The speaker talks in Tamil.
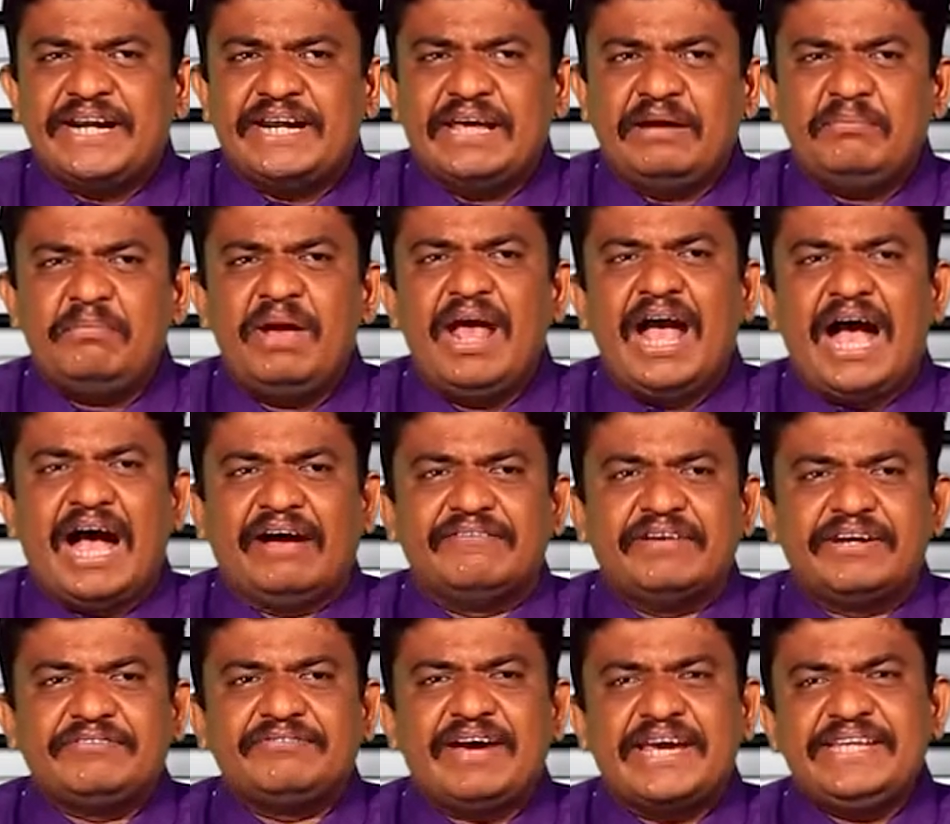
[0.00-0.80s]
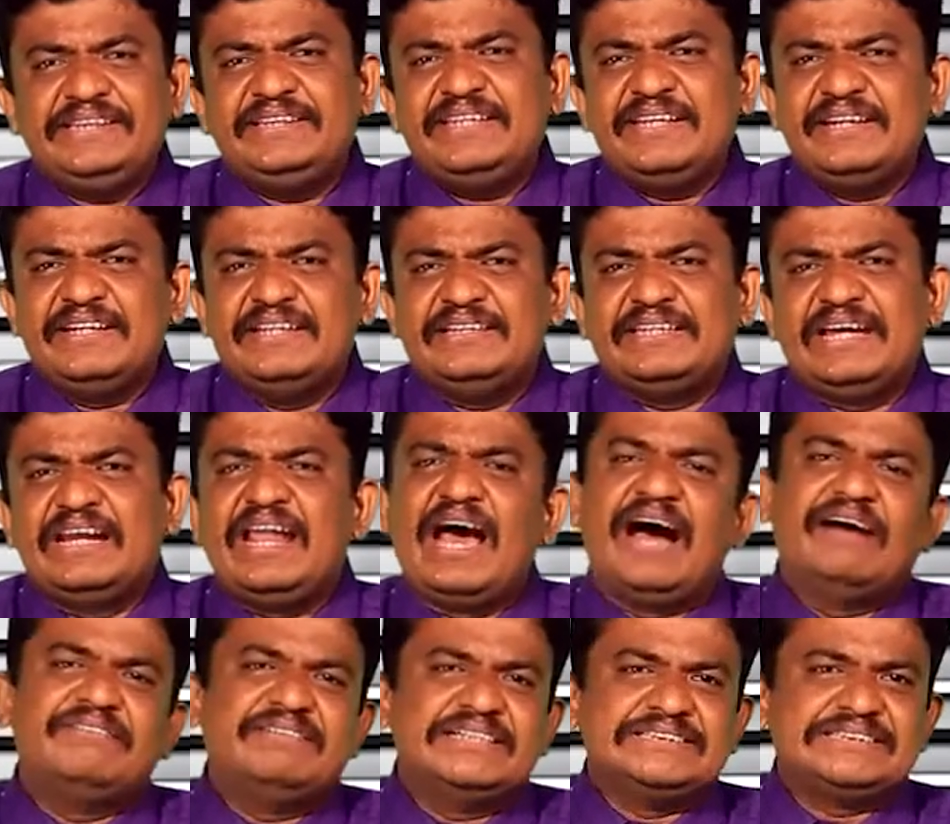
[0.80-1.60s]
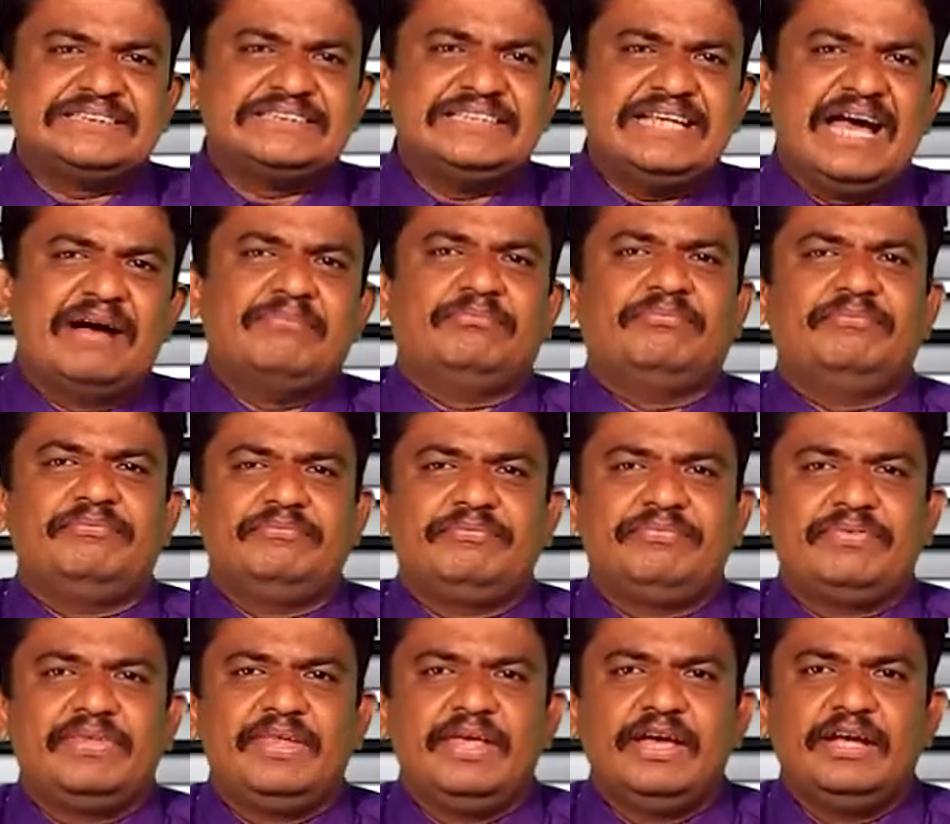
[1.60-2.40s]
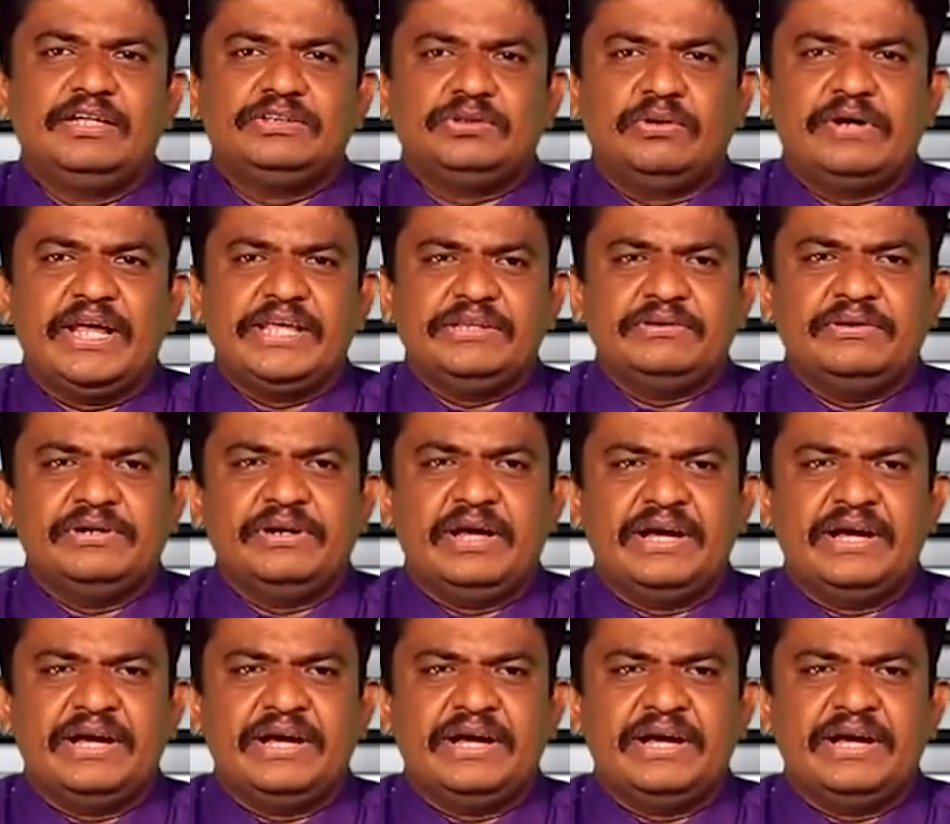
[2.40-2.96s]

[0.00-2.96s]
வேண்டும் அவர் வைத்திருத்தல் அவசியம் தொடை